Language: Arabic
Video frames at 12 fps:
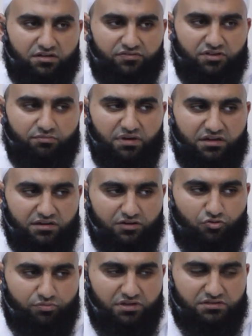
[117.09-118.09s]
في
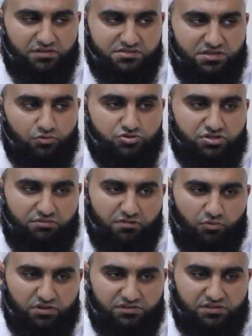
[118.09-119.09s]
بينك وبين الزوجة
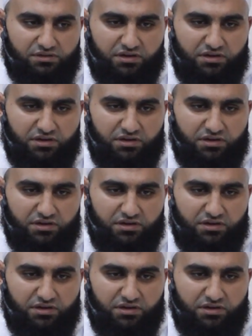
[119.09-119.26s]
مودة